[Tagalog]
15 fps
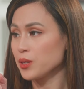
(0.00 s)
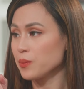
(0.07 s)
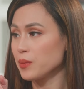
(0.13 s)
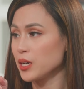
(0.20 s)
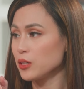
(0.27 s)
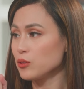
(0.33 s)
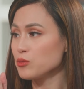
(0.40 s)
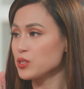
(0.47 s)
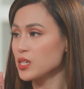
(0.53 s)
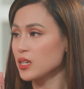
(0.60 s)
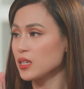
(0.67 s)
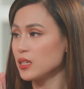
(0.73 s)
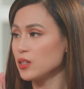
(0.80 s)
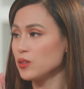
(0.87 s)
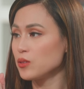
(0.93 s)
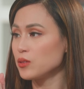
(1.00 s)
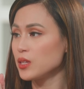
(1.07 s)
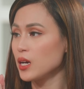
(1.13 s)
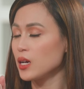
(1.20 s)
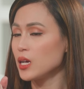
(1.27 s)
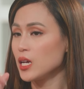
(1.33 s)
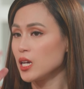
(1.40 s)
Kuya Mike, yung sarili nyo
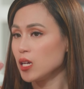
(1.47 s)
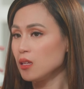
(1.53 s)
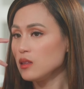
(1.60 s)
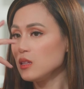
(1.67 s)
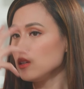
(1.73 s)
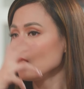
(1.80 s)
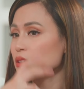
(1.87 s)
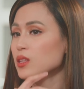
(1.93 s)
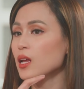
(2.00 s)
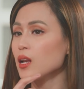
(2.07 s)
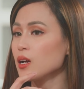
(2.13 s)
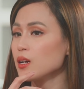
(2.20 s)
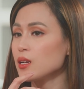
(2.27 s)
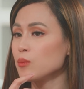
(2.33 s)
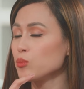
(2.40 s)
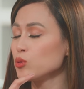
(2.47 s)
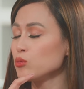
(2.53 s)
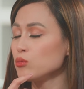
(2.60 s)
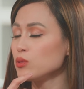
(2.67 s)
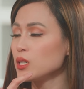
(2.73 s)
na hindi nyo na talaga napuno